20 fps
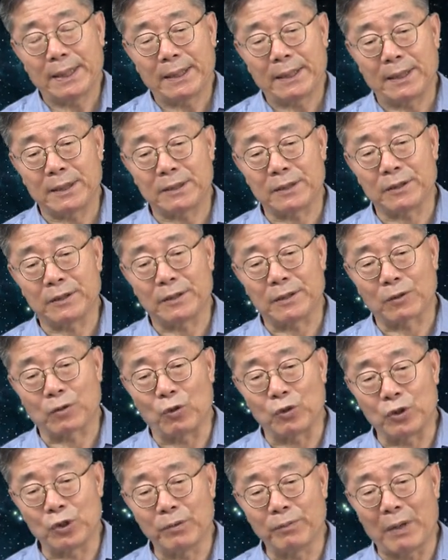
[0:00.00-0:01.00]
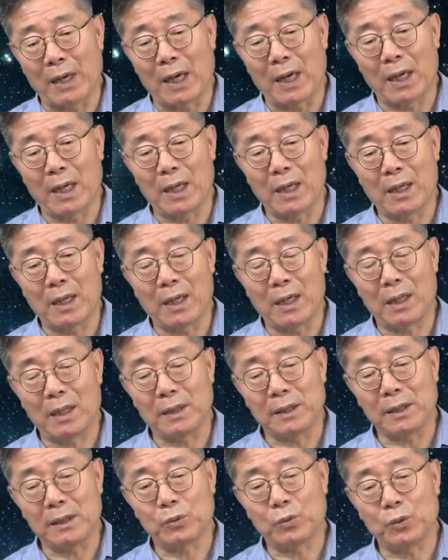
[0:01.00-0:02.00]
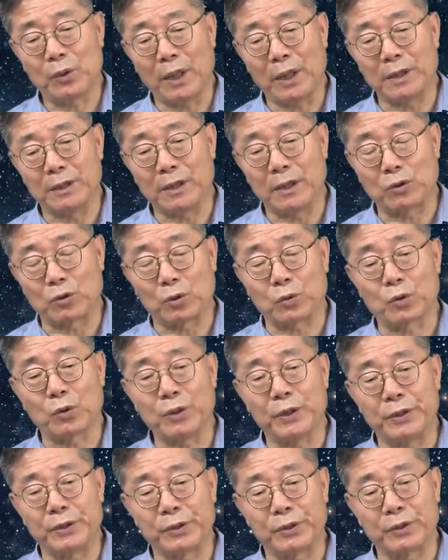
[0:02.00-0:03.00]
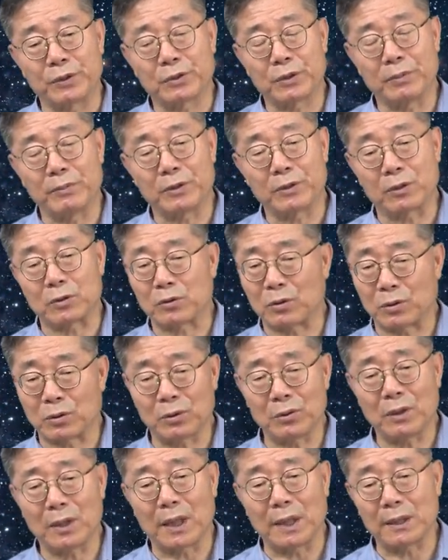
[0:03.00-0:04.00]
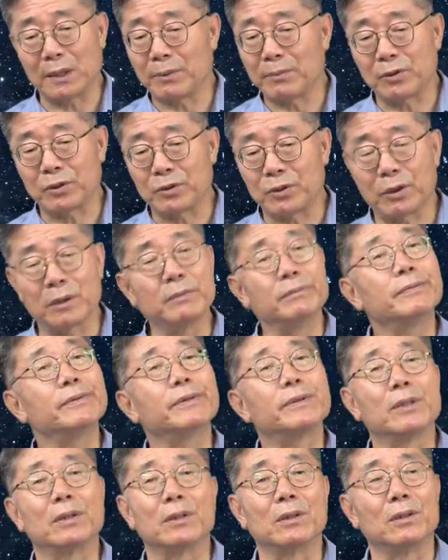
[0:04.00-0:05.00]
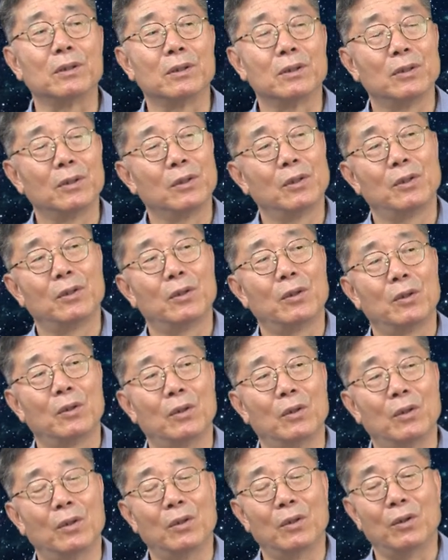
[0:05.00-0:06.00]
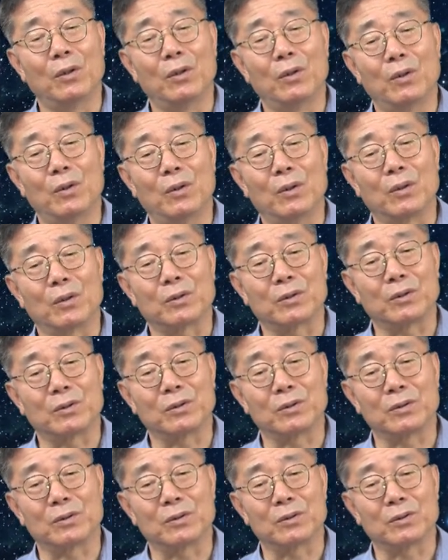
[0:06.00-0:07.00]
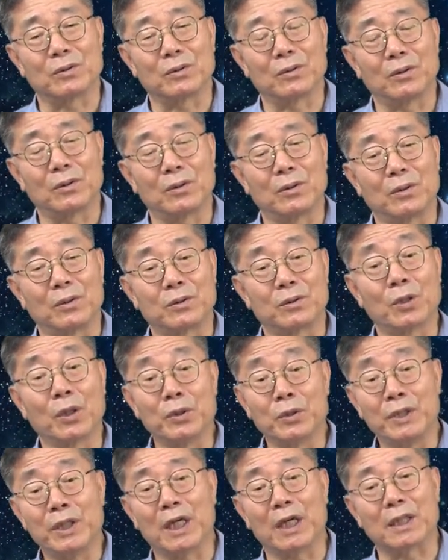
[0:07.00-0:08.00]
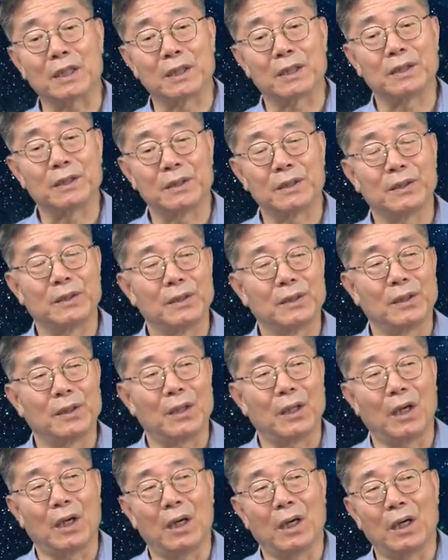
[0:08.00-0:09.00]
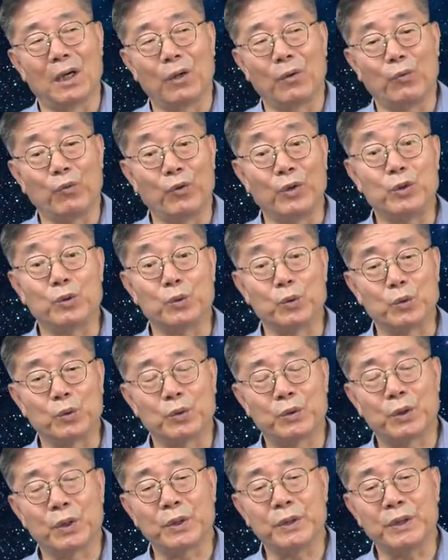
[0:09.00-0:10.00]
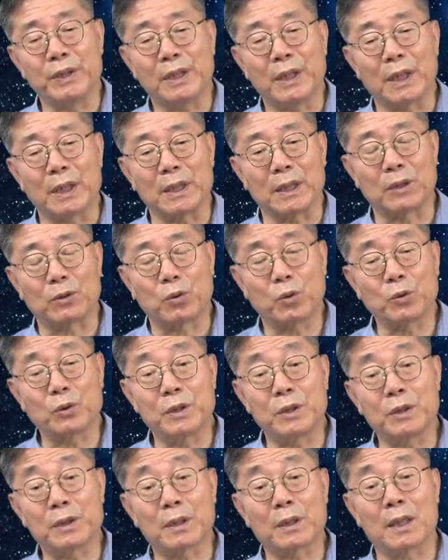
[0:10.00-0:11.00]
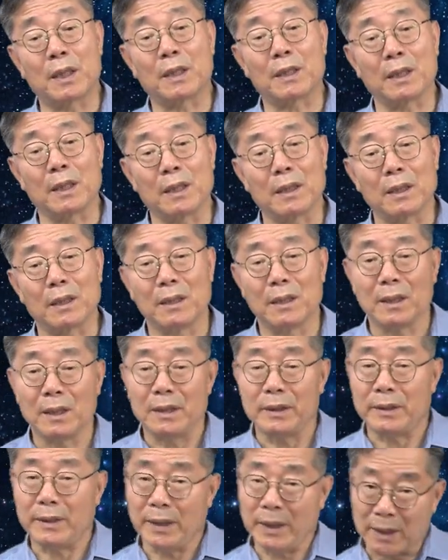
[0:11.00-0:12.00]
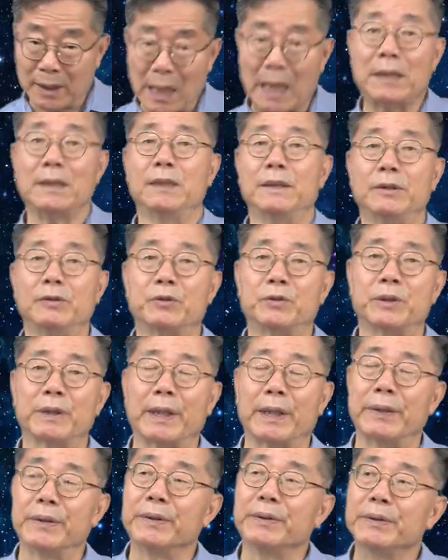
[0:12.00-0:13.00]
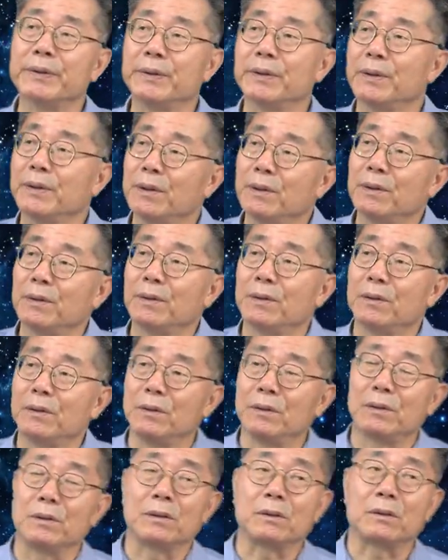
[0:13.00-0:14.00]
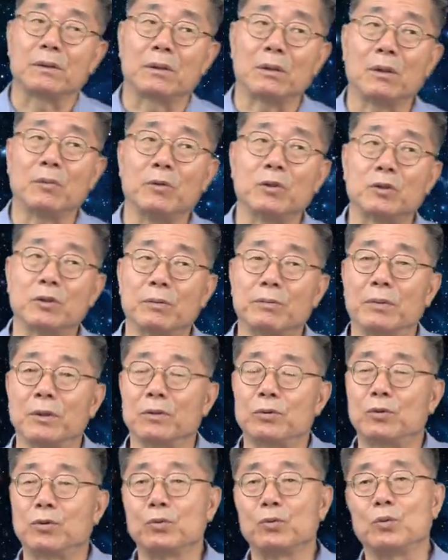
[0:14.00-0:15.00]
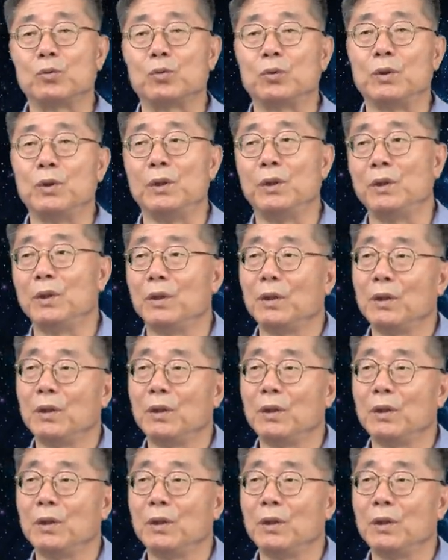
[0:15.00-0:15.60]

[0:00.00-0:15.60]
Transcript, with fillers: 그래서 고려 말 이후에 이제 조선이 들어서면서 조선은 아예 뭐 처음부터 어그 성리학 아 위주 성리학의 통치 철학의 대강을 이뤘잖아요. 그러면서 뭐 중국을